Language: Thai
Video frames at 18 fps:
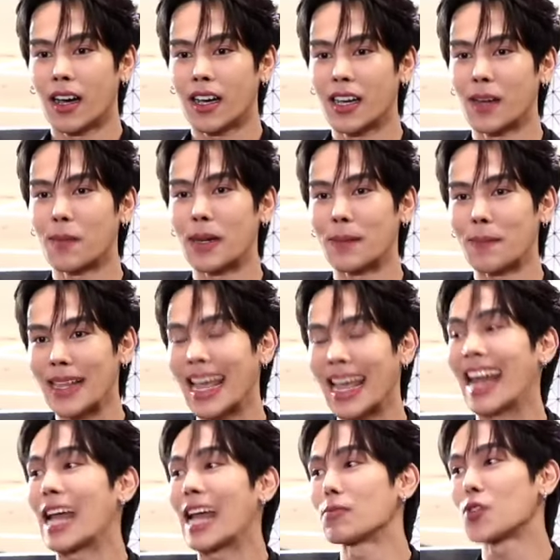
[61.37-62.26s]
คือมันเป็น
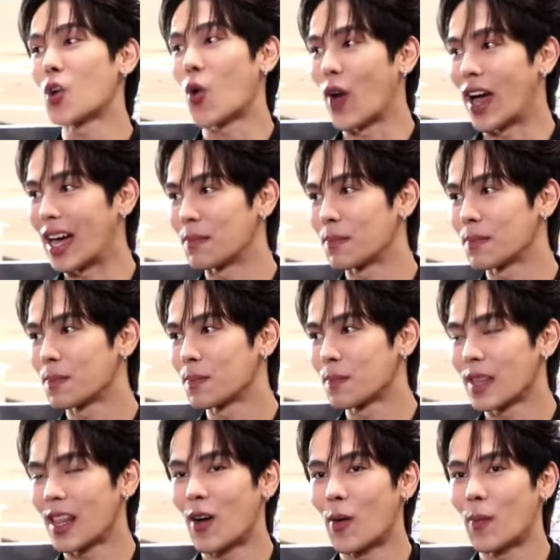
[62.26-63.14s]
การรับส่งครับ
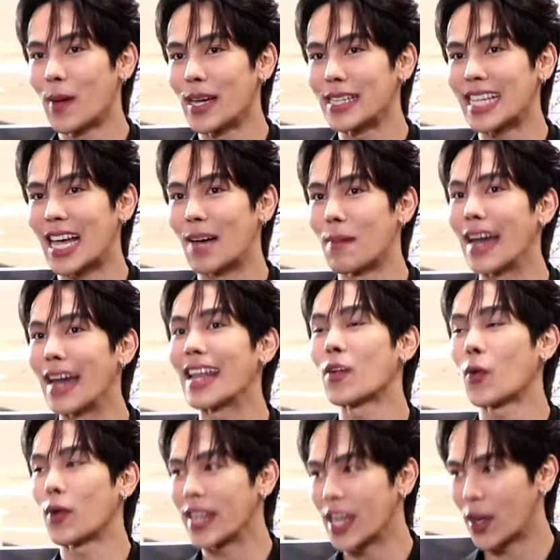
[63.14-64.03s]
เราไม่สามารถ
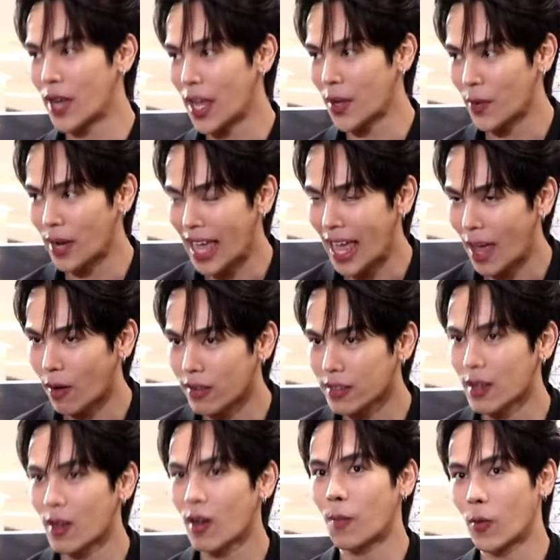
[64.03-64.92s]
เล่นคนเดียวได้อยู่แล้ว
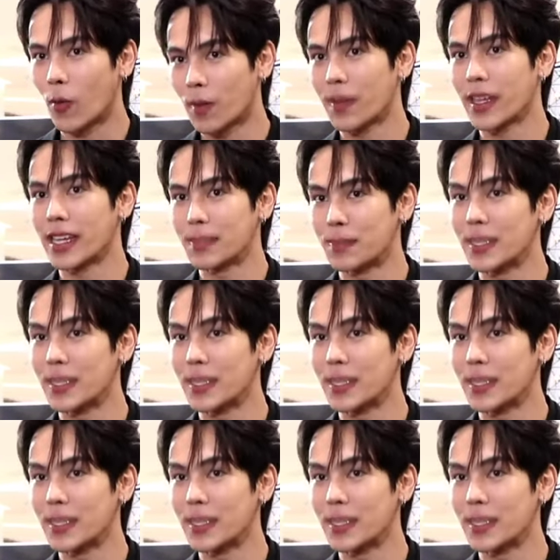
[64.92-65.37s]
ก็ต้องขอบคุณที่